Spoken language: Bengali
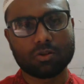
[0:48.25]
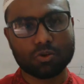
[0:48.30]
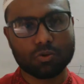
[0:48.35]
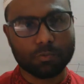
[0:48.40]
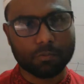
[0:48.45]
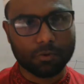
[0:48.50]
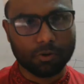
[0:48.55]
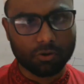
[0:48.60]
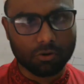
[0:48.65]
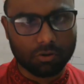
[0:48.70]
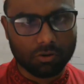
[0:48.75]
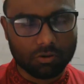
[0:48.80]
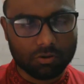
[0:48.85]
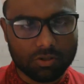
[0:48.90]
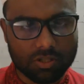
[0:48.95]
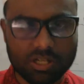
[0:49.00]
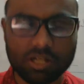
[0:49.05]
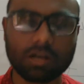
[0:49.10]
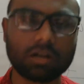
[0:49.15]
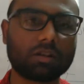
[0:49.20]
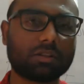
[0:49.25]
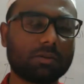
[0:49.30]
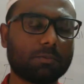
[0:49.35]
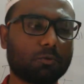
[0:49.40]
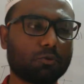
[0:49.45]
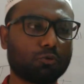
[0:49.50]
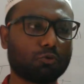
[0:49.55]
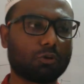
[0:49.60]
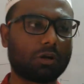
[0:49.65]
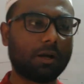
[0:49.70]
সুপ্রিয় শিক্ষার্থী
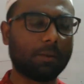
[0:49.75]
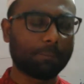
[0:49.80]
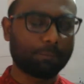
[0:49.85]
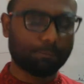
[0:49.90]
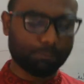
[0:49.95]
বন্ধুরা